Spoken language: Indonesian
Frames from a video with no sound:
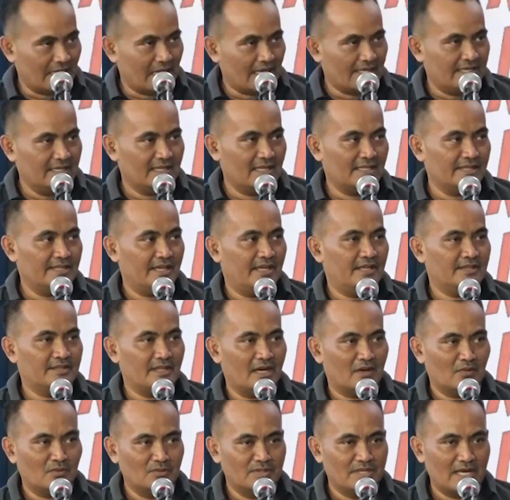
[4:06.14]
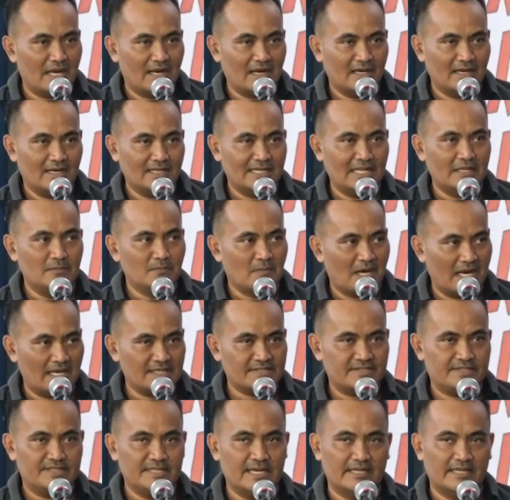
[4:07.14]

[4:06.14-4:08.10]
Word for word: lagi nanti kita ngundang Linmas.